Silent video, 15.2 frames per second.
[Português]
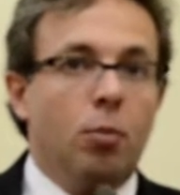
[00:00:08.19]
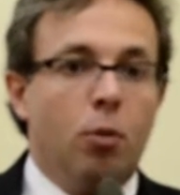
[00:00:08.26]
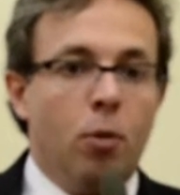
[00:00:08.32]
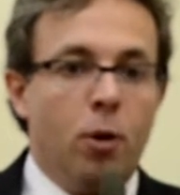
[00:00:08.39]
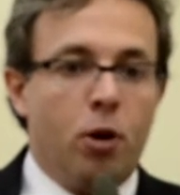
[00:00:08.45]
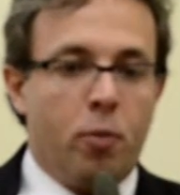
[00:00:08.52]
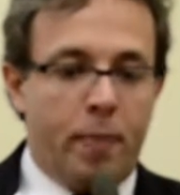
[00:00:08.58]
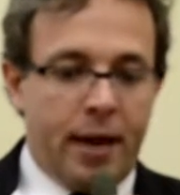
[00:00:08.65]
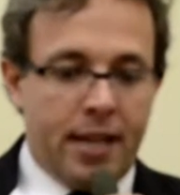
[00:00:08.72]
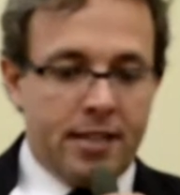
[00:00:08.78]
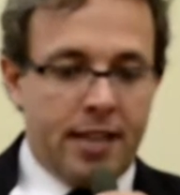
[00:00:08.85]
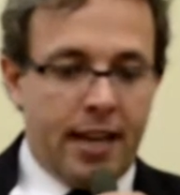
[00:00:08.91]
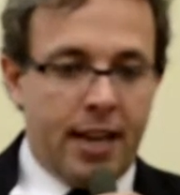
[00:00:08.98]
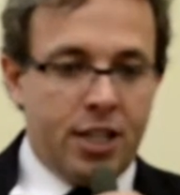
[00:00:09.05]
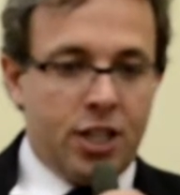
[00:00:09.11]
público
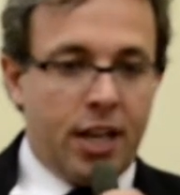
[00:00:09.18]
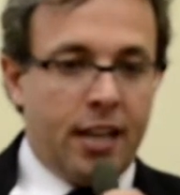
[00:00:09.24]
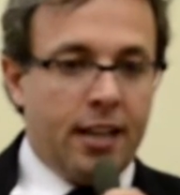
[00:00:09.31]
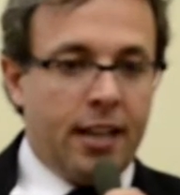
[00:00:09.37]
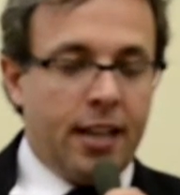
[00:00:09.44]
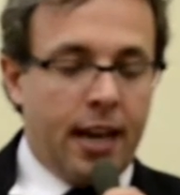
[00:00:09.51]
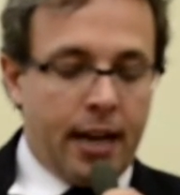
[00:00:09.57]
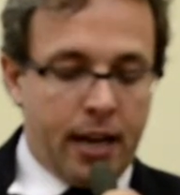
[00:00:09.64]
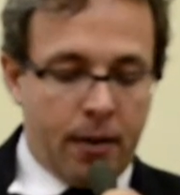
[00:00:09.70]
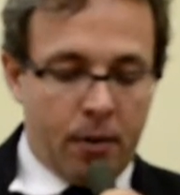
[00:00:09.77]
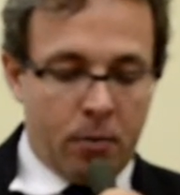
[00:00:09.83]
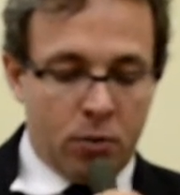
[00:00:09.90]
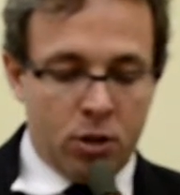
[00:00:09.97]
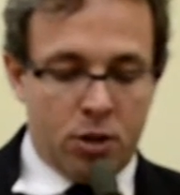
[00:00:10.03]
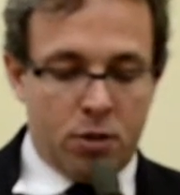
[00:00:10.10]
presente ainda aqui na
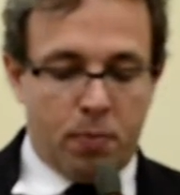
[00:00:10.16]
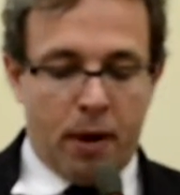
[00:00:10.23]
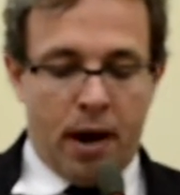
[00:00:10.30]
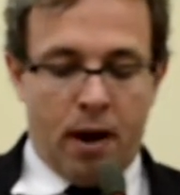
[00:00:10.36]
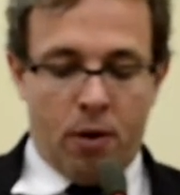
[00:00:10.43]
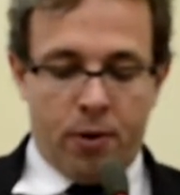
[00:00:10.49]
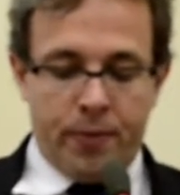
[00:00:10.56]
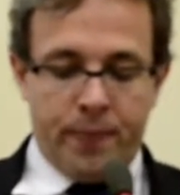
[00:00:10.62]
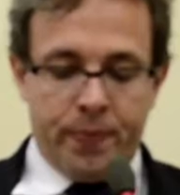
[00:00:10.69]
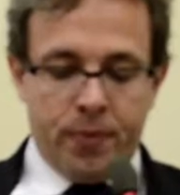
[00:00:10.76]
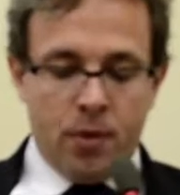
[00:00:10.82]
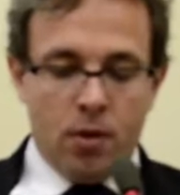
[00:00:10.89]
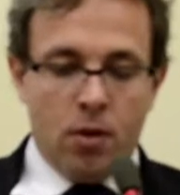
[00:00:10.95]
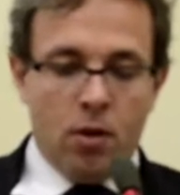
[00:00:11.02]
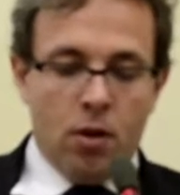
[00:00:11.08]
Câmara
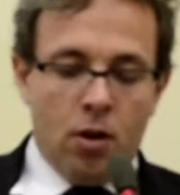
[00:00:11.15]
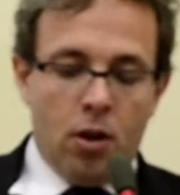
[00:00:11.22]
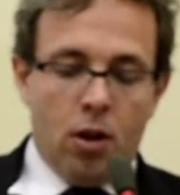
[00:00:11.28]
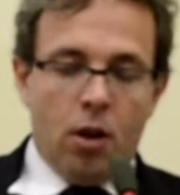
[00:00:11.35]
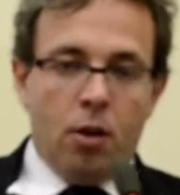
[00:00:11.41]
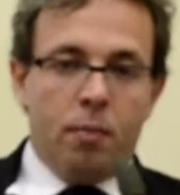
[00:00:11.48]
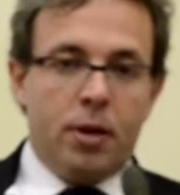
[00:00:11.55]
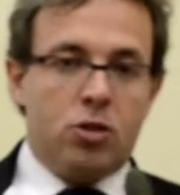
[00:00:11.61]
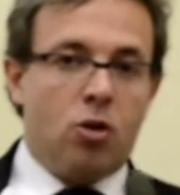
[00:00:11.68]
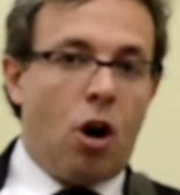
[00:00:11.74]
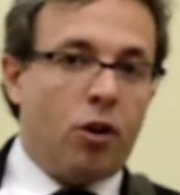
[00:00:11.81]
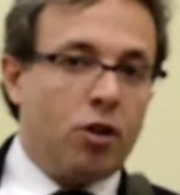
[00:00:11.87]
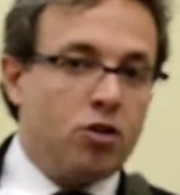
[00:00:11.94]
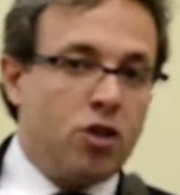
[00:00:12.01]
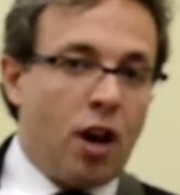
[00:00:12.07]
Municipal,
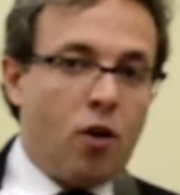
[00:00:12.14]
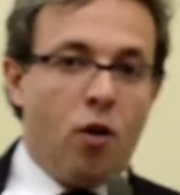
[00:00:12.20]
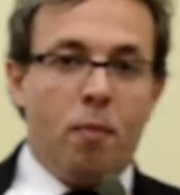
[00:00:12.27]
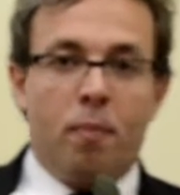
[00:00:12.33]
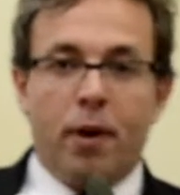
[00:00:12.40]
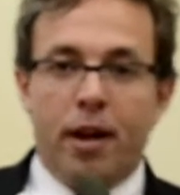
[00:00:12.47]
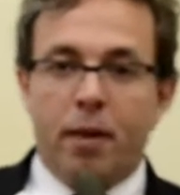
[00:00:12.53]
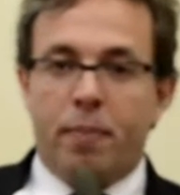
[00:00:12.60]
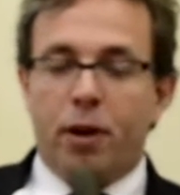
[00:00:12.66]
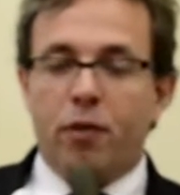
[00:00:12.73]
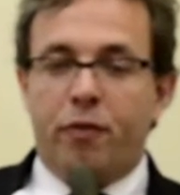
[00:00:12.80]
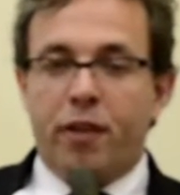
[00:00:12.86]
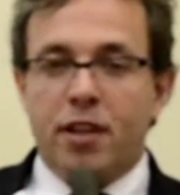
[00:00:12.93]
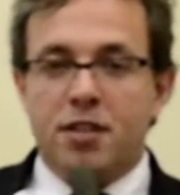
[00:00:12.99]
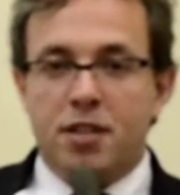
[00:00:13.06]
pessoal que nos acompanha pelo
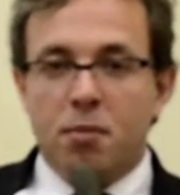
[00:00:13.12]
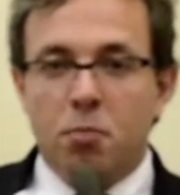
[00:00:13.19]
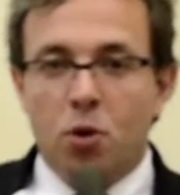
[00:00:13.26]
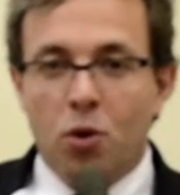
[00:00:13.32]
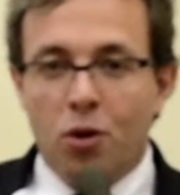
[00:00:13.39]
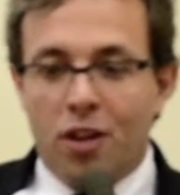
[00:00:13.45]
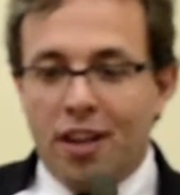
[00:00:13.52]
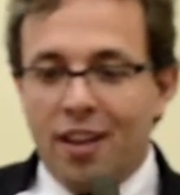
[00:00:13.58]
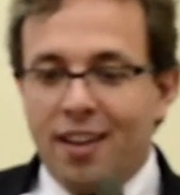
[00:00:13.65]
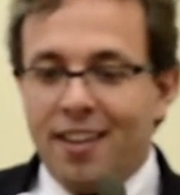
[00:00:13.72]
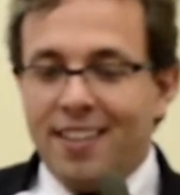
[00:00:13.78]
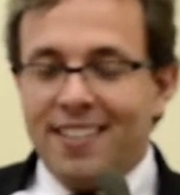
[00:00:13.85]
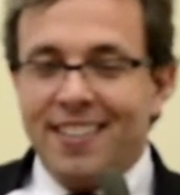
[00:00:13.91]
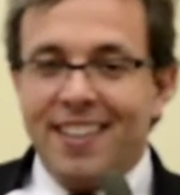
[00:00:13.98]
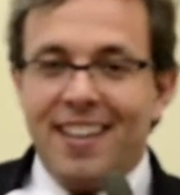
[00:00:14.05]

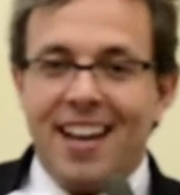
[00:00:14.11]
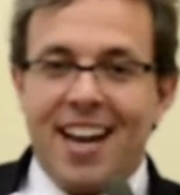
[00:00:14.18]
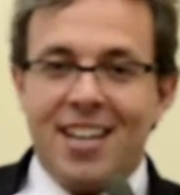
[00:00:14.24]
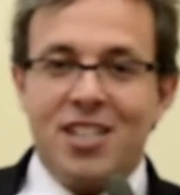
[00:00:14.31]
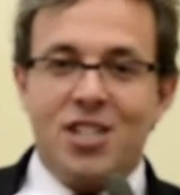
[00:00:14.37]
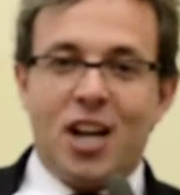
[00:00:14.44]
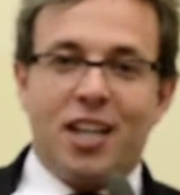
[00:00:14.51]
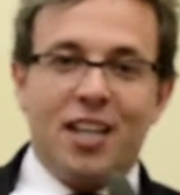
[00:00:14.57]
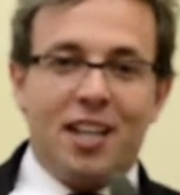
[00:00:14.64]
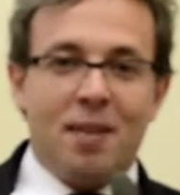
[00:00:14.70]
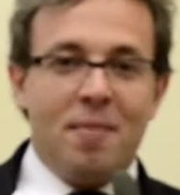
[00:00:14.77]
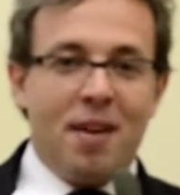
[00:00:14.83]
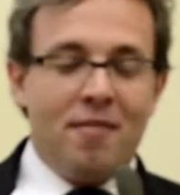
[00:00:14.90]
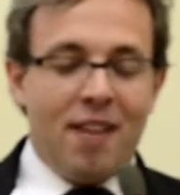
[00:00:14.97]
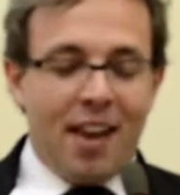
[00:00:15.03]
Facebook, a gente aqui
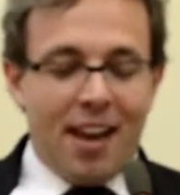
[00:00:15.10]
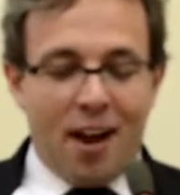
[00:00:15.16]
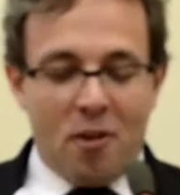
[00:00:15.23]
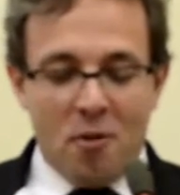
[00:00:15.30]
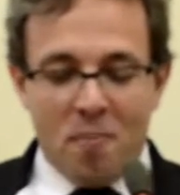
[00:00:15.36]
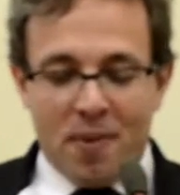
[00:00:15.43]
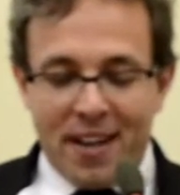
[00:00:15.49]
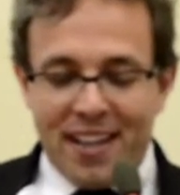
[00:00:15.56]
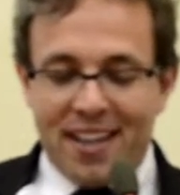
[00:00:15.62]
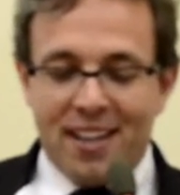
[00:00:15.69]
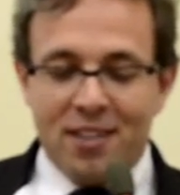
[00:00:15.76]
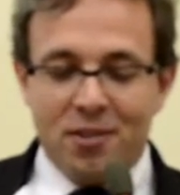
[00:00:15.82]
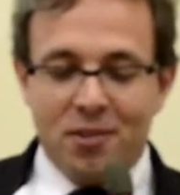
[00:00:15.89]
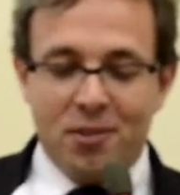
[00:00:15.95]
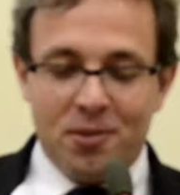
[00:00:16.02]
também vem
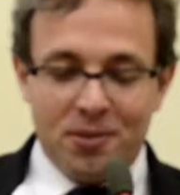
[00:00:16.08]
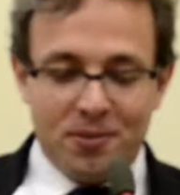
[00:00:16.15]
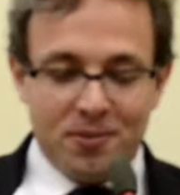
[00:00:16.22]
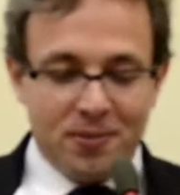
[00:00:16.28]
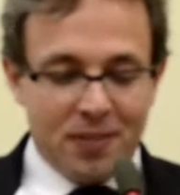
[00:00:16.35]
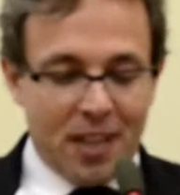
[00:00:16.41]
acompanhando.